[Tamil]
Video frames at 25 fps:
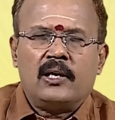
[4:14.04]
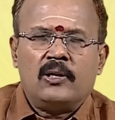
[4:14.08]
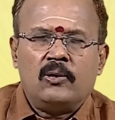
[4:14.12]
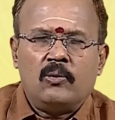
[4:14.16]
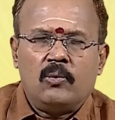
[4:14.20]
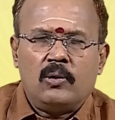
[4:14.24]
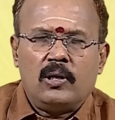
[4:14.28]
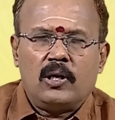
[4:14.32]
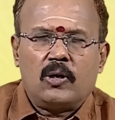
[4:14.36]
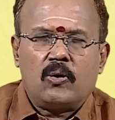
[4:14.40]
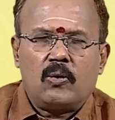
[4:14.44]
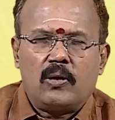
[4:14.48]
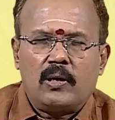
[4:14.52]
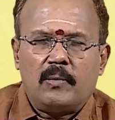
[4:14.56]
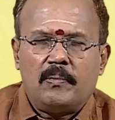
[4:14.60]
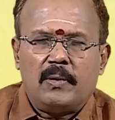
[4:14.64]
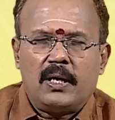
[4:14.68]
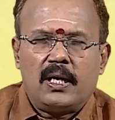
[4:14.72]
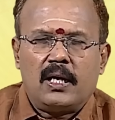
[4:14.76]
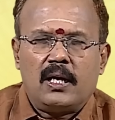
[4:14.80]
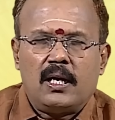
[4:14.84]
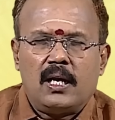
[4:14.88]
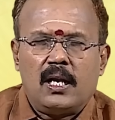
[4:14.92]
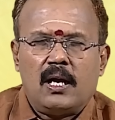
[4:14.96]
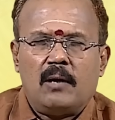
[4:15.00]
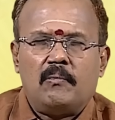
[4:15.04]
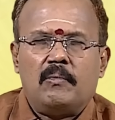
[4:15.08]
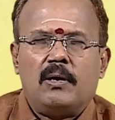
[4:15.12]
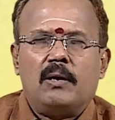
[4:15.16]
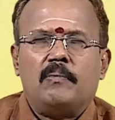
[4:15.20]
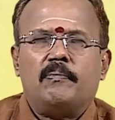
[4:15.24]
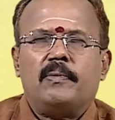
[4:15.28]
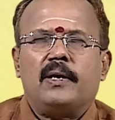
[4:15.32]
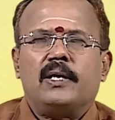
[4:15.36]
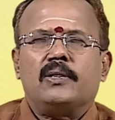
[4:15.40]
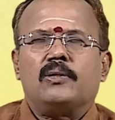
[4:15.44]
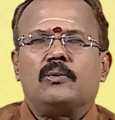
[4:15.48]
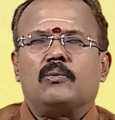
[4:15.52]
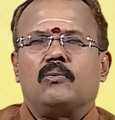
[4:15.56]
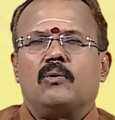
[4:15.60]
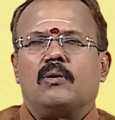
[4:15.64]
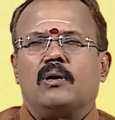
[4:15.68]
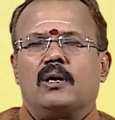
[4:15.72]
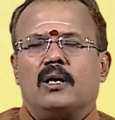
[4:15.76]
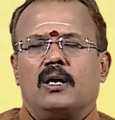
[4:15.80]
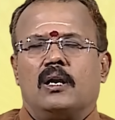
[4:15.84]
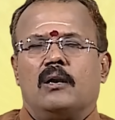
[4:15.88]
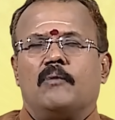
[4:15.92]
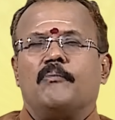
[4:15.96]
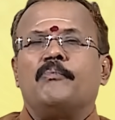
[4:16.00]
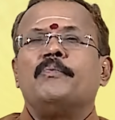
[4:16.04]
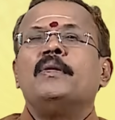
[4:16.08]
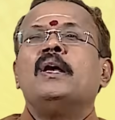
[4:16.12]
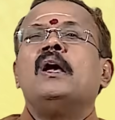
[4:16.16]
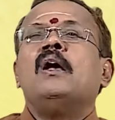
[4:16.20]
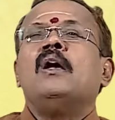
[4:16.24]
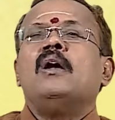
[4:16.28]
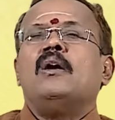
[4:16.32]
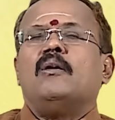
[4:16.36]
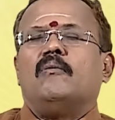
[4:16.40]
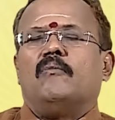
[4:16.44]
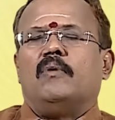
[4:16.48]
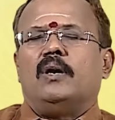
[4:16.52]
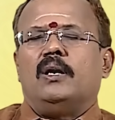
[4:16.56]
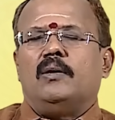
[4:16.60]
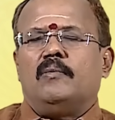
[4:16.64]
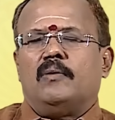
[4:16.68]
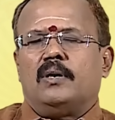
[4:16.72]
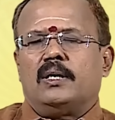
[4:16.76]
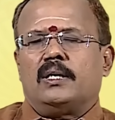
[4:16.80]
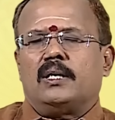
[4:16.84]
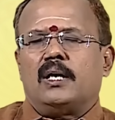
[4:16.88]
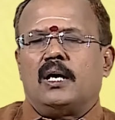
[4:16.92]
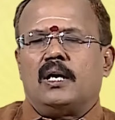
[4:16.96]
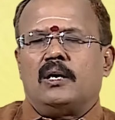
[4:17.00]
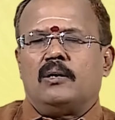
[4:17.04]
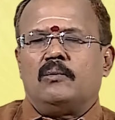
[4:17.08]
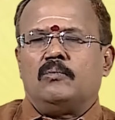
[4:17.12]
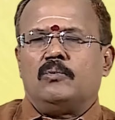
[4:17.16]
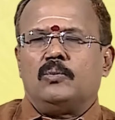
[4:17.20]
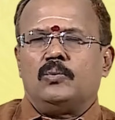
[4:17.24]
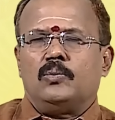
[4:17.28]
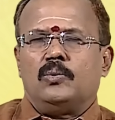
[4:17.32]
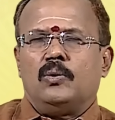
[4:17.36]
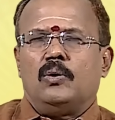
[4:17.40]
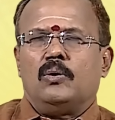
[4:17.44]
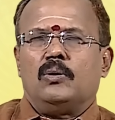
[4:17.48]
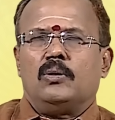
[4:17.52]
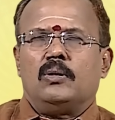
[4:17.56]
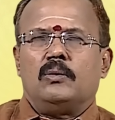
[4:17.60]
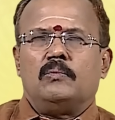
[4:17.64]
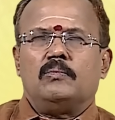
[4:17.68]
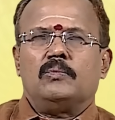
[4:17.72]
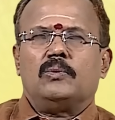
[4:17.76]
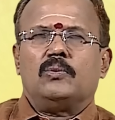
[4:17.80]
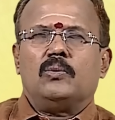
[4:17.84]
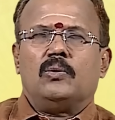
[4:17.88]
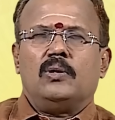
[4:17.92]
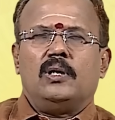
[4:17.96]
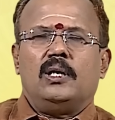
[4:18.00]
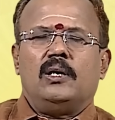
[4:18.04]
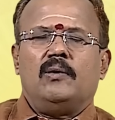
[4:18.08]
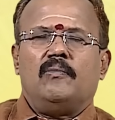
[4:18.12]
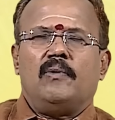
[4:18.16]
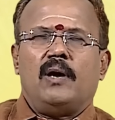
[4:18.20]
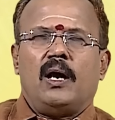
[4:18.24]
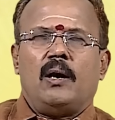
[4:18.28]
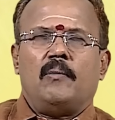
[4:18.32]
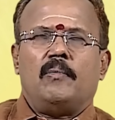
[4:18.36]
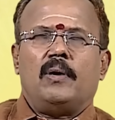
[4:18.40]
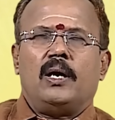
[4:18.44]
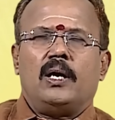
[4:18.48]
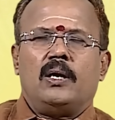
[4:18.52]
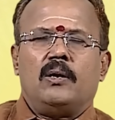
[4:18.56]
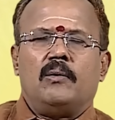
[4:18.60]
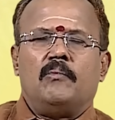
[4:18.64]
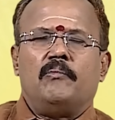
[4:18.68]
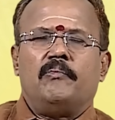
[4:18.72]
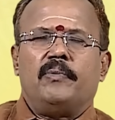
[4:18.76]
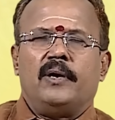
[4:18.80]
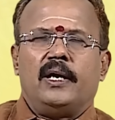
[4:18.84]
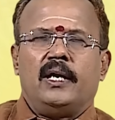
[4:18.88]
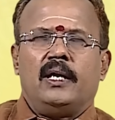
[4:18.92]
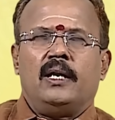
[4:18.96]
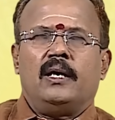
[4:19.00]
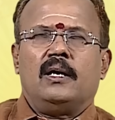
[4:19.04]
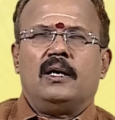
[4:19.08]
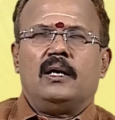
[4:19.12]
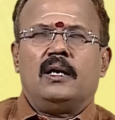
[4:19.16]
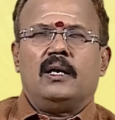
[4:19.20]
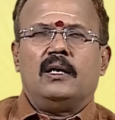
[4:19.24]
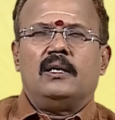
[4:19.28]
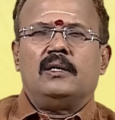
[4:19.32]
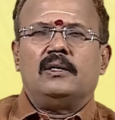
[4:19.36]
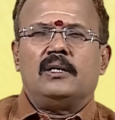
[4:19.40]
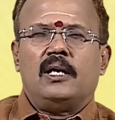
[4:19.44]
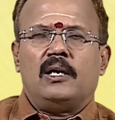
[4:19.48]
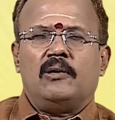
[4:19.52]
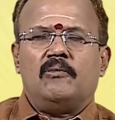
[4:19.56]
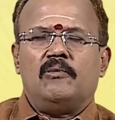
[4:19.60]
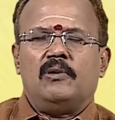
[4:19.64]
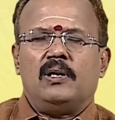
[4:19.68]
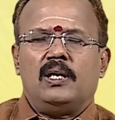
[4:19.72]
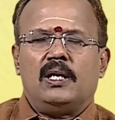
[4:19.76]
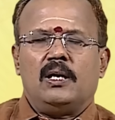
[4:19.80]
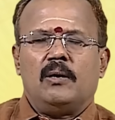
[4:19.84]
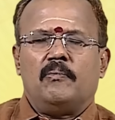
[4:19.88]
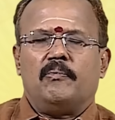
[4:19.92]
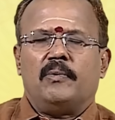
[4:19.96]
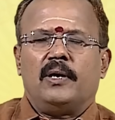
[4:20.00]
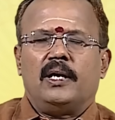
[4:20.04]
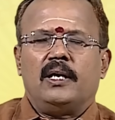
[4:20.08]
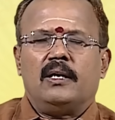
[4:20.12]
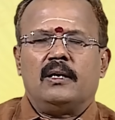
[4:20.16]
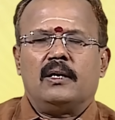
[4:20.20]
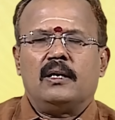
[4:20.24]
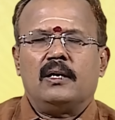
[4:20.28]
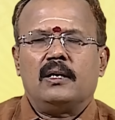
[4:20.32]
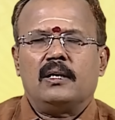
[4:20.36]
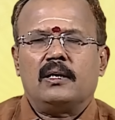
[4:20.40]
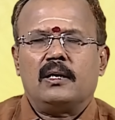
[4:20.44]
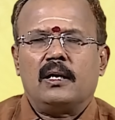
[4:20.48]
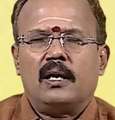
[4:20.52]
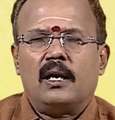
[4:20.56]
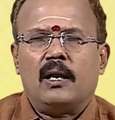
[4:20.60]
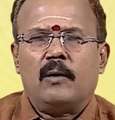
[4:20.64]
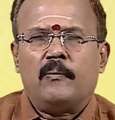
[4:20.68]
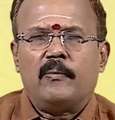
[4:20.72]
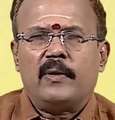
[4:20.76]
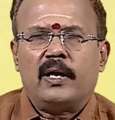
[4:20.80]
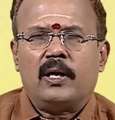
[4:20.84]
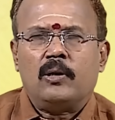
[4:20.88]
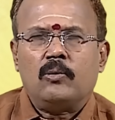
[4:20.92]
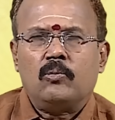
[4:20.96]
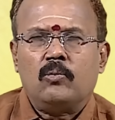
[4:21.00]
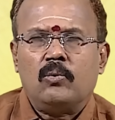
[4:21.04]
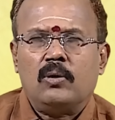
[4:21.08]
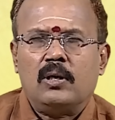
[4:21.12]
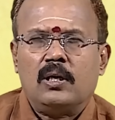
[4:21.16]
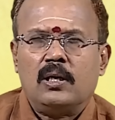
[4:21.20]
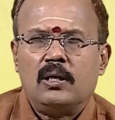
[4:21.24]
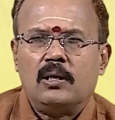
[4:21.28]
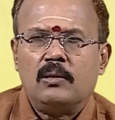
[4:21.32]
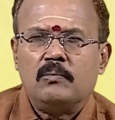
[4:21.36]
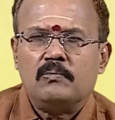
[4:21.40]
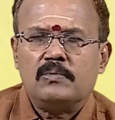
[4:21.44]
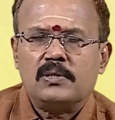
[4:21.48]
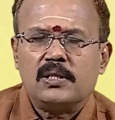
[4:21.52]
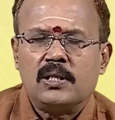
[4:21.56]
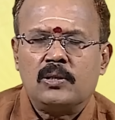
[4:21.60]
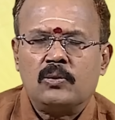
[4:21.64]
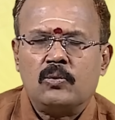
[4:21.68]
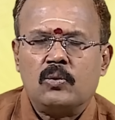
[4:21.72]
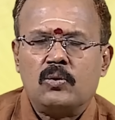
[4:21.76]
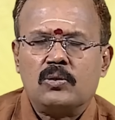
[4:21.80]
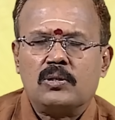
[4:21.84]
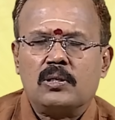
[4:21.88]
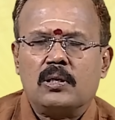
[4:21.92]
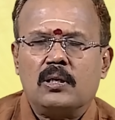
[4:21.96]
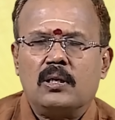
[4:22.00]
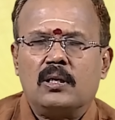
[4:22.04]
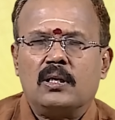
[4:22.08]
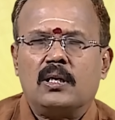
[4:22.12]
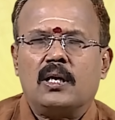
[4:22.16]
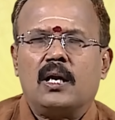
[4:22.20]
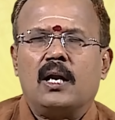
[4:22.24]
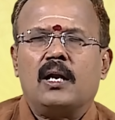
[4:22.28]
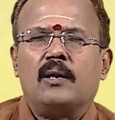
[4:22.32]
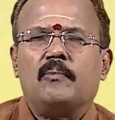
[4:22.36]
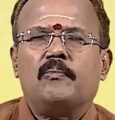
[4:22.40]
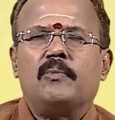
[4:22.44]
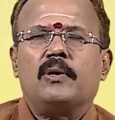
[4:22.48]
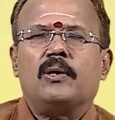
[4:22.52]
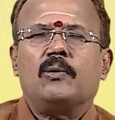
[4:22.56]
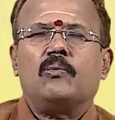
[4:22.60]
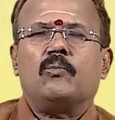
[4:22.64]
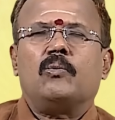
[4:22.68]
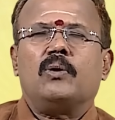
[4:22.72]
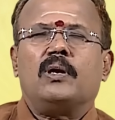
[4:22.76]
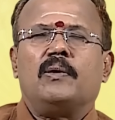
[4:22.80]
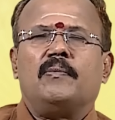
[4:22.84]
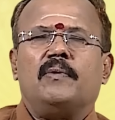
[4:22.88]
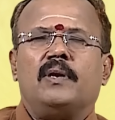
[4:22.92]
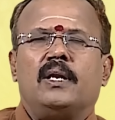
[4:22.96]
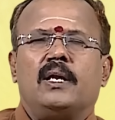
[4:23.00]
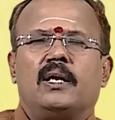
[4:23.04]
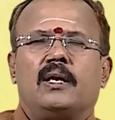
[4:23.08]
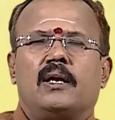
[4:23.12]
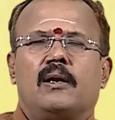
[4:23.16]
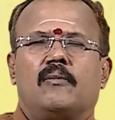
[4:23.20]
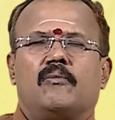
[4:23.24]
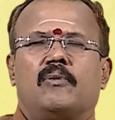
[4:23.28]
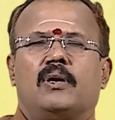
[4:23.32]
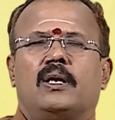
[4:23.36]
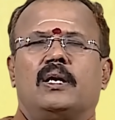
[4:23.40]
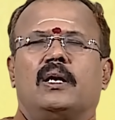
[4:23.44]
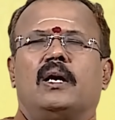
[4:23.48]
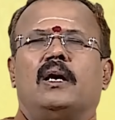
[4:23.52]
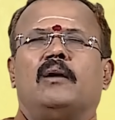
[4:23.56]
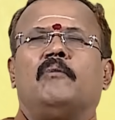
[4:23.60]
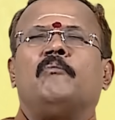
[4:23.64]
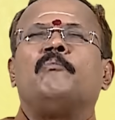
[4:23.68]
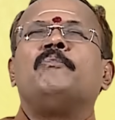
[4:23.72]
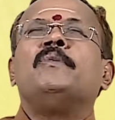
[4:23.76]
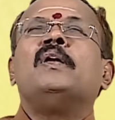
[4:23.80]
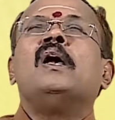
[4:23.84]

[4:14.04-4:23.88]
அந்யோன்ய குறைபாடு இல்லாமல் பார்த்துக்கொள்ளுங்கள் வெளிவட்டாரம் உத்தியோகம் தொழில் வியாபாரம் பயணங்கள் தெய்வீக பயணங்களுக்கெல்லாம் அனுகூலங்களும் சந்தோஷங்களும் காணப்படும் உறவினர்கள் வருகை